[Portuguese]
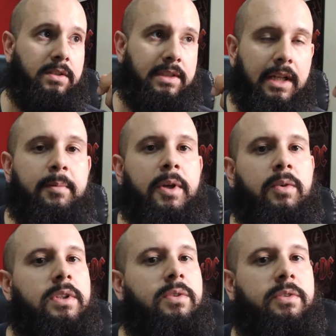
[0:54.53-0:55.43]
Você lembra
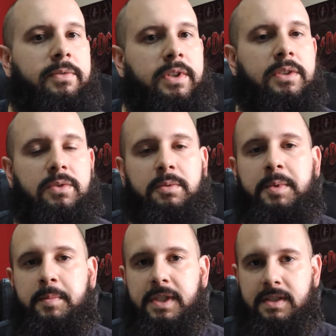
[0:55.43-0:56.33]
quando que foi a sua
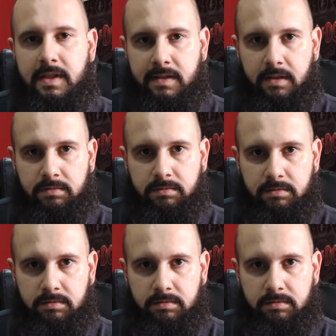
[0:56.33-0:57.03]
primeira sessão?